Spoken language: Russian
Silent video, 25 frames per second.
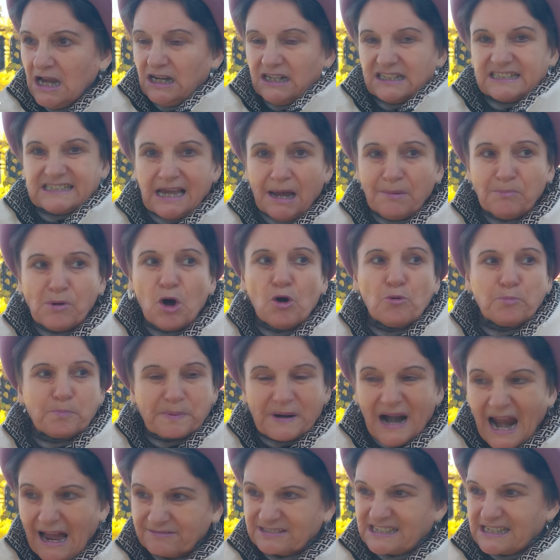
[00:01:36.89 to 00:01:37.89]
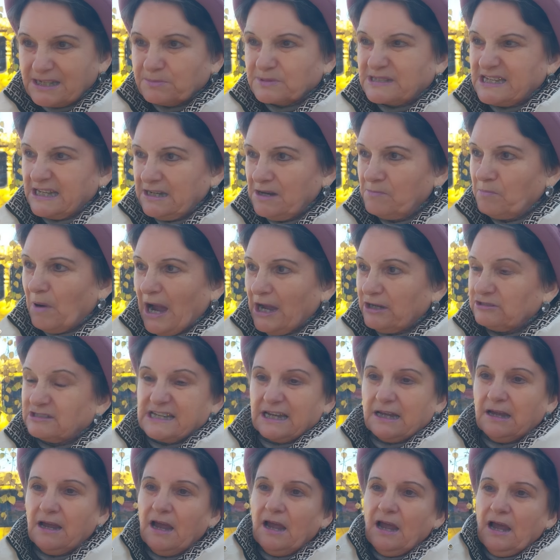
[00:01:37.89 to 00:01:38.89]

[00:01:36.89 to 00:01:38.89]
Самоуправством занимаются.